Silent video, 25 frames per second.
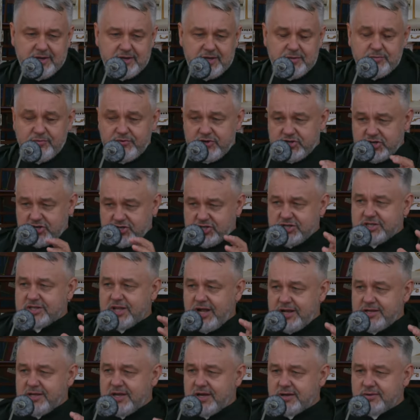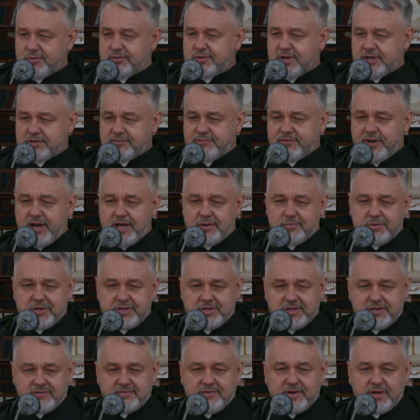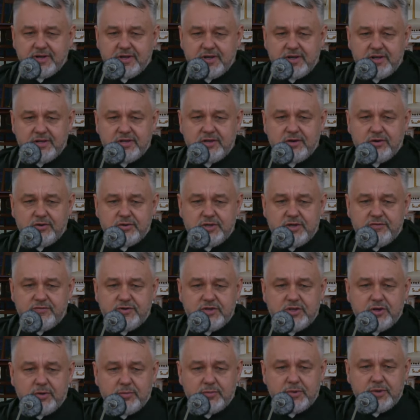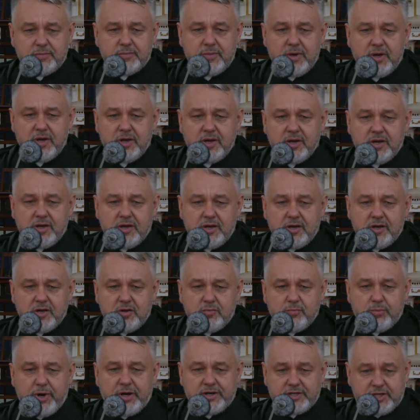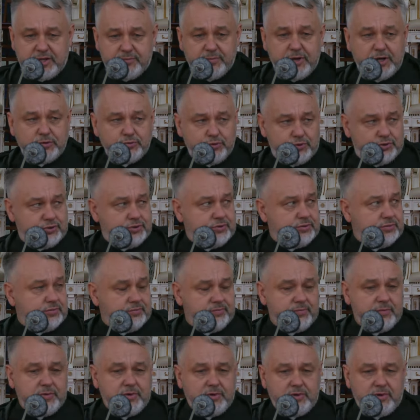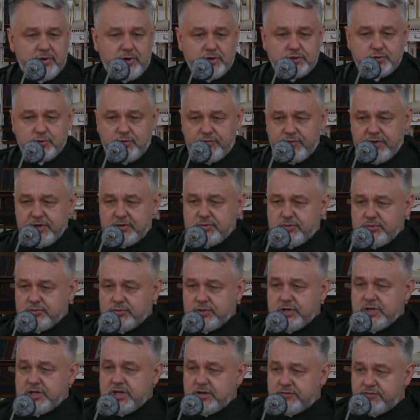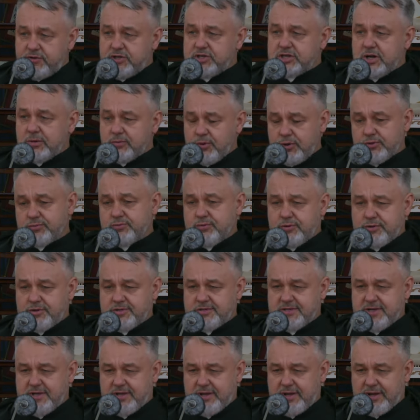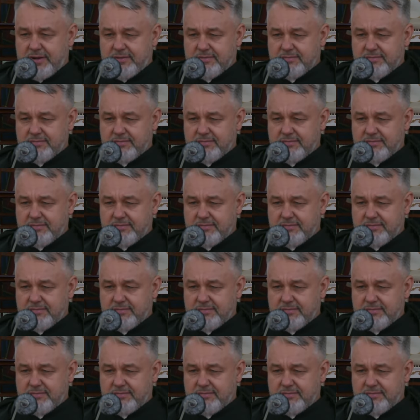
I mówi, że czytali akurat fragment Ewangelii o niewidomym Bartymeuszu, o człowieku, który nie widział od urodzenia.